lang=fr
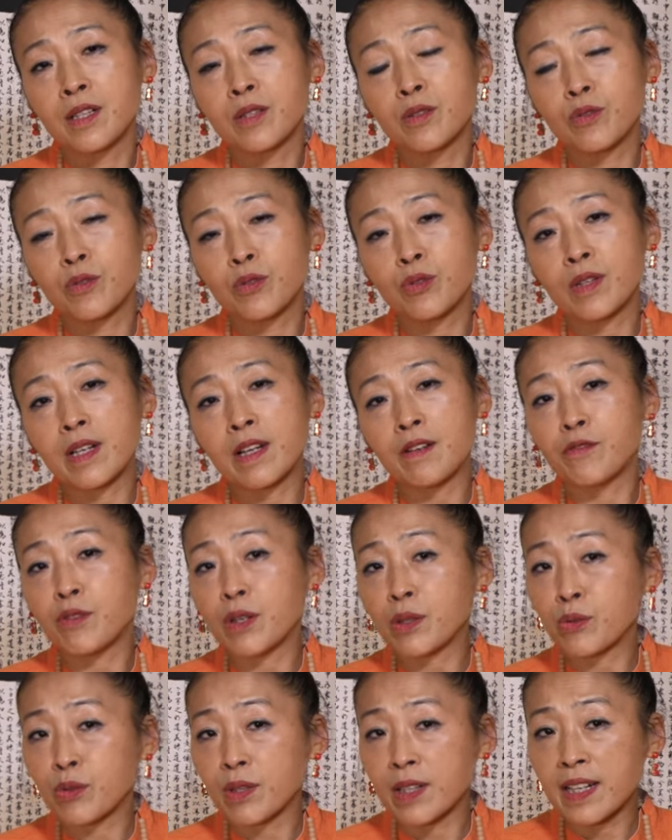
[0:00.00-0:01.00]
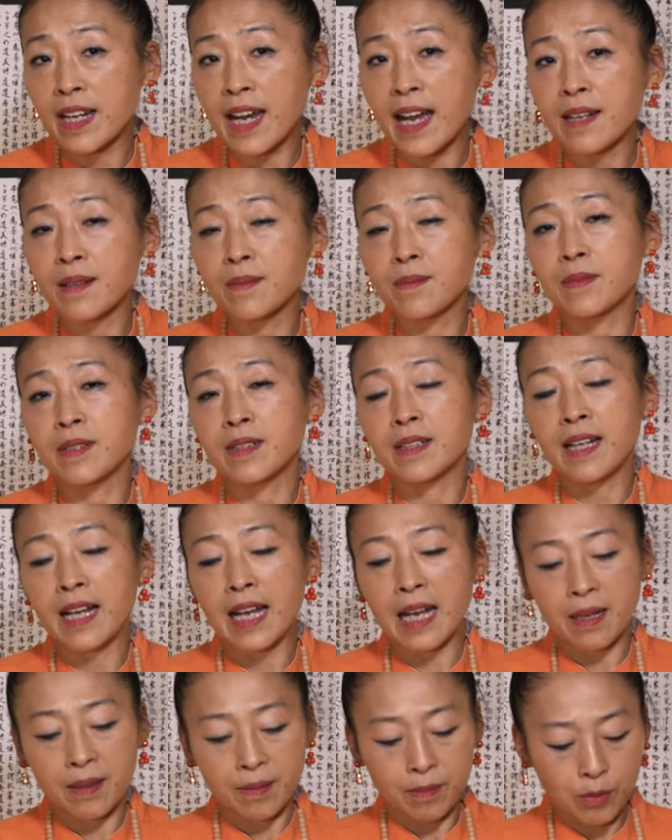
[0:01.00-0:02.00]
sur la voie du calme
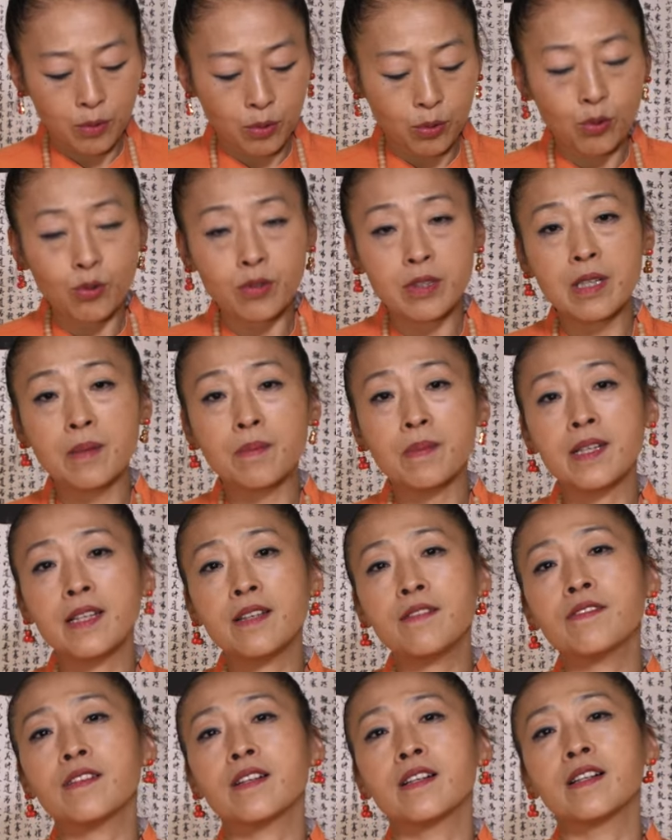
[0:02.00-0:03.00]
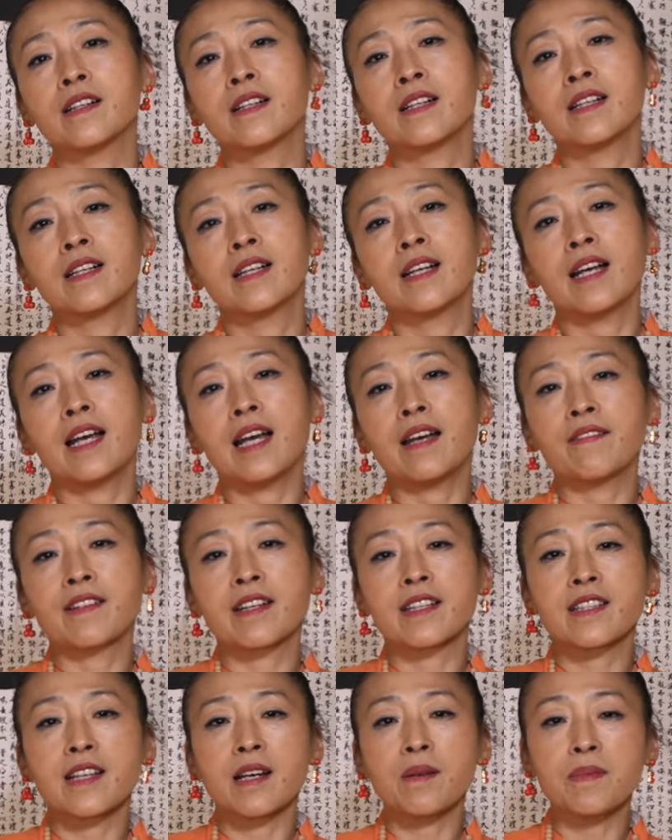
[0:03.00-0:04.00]
à mon deuxième livre
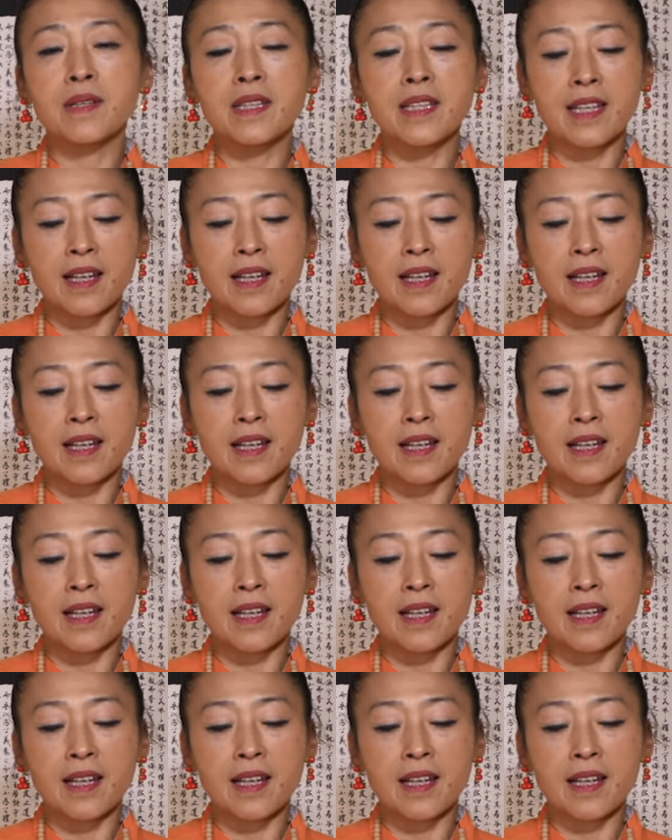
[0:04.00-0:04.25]
avec Zhang